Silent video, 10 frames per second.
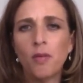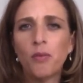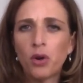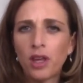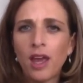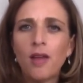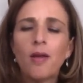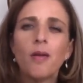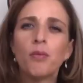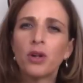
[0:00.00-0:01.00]
Porque
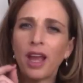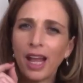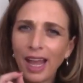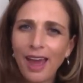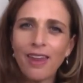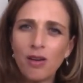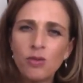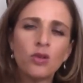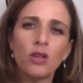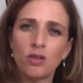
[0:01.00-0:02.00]
porque cada
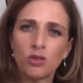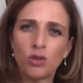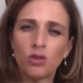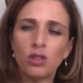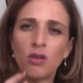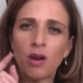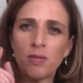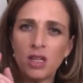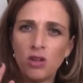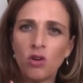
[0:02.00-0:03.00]
uno de nosotros tiene una
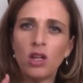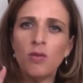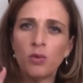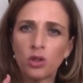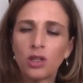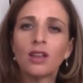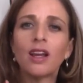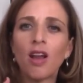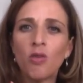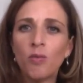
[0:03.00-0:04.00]
misión importante
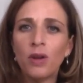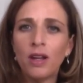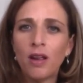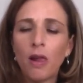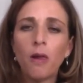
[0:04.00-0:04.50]
que cumplir